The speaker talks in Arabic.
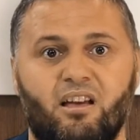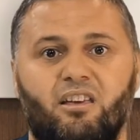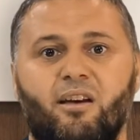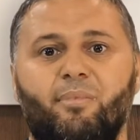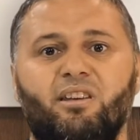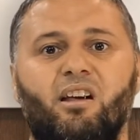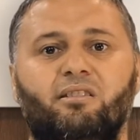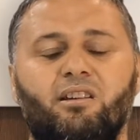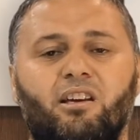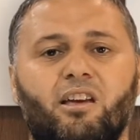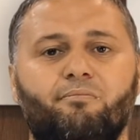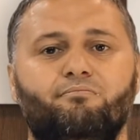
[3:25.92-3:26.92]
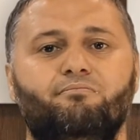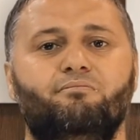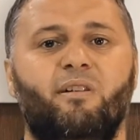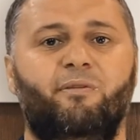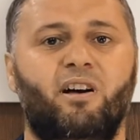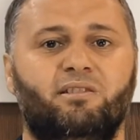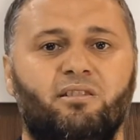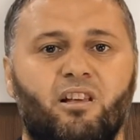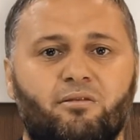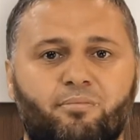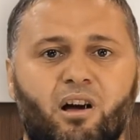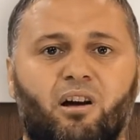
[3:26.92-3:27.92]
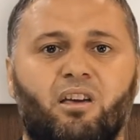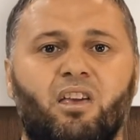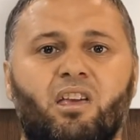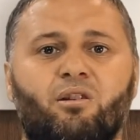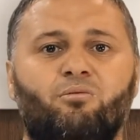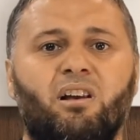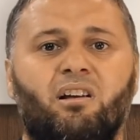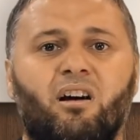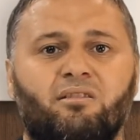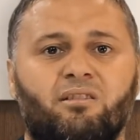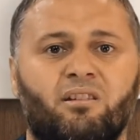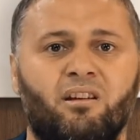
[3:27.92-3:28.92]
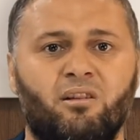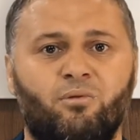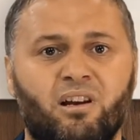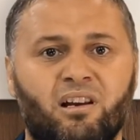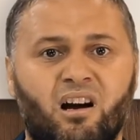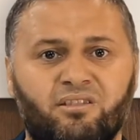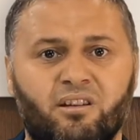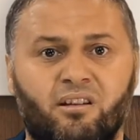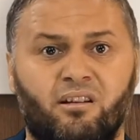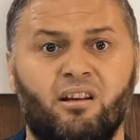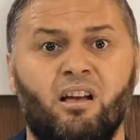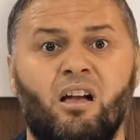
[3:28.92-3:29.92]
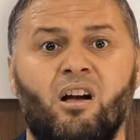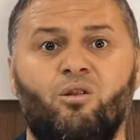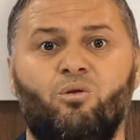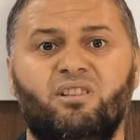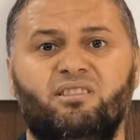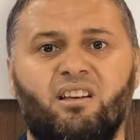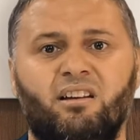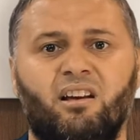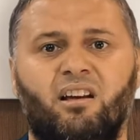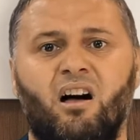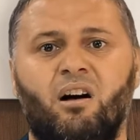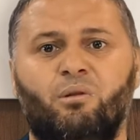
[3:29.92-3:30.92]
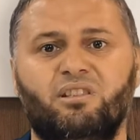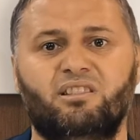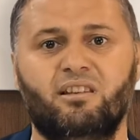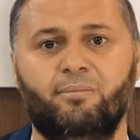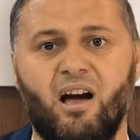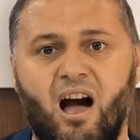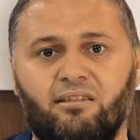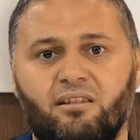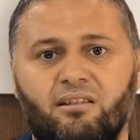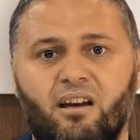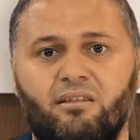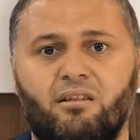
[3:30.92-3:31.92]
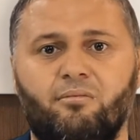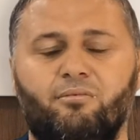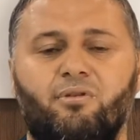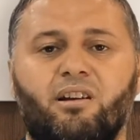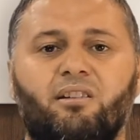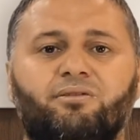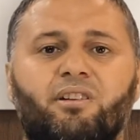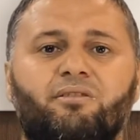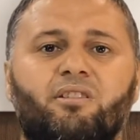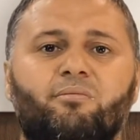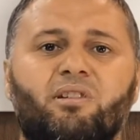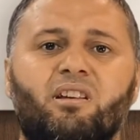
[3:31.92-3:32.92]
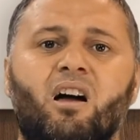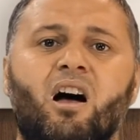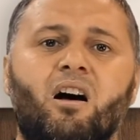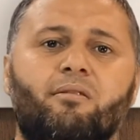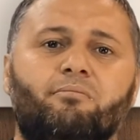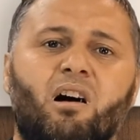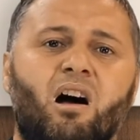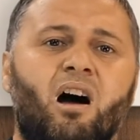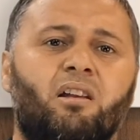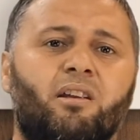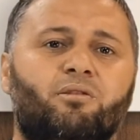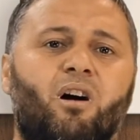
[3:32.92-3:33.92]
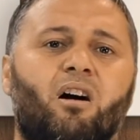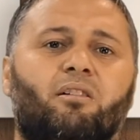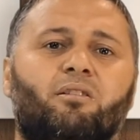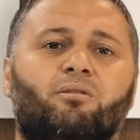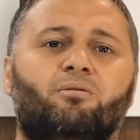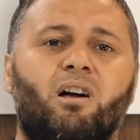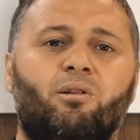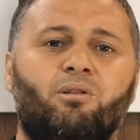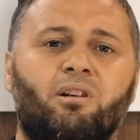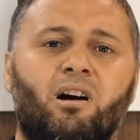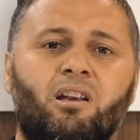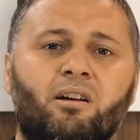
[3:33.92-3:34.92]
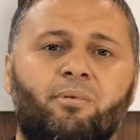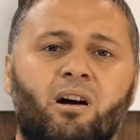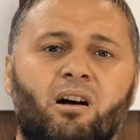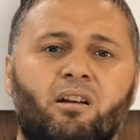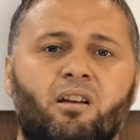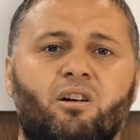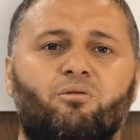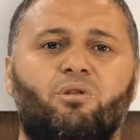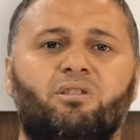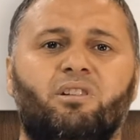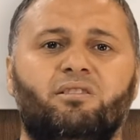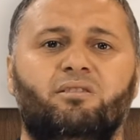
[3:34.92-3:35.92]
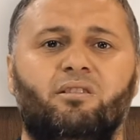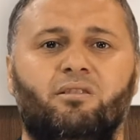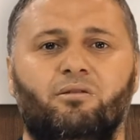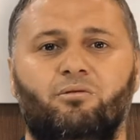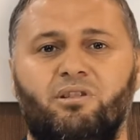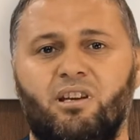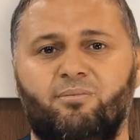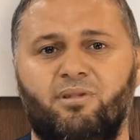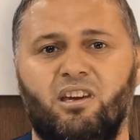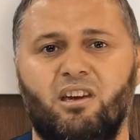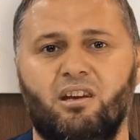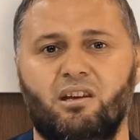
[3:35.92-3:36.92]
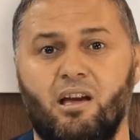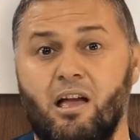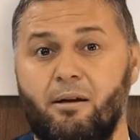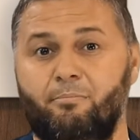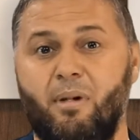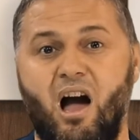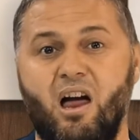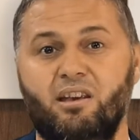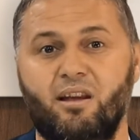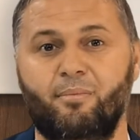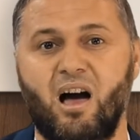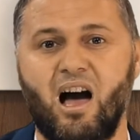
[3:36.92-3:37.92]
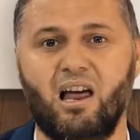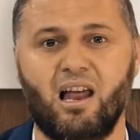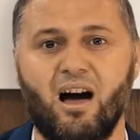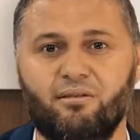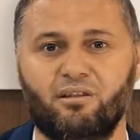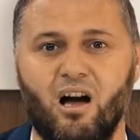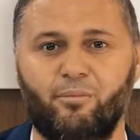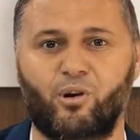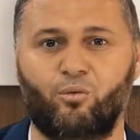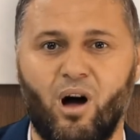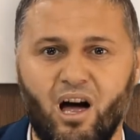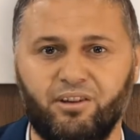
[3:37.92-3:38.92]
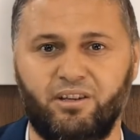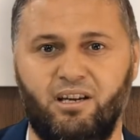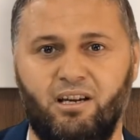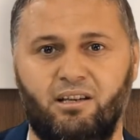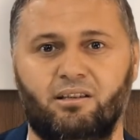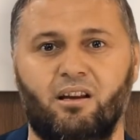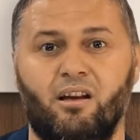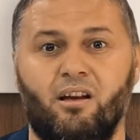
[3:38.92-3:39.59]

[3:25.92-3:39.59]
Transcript: كمن يرتكب مفاسد البغي والقتل والغدر والسرقة واستباحة الكذب وينتظر منها مآلا يحقق له الغلبة والنصر والتمكين مع أن مآل هذا الأمر واضح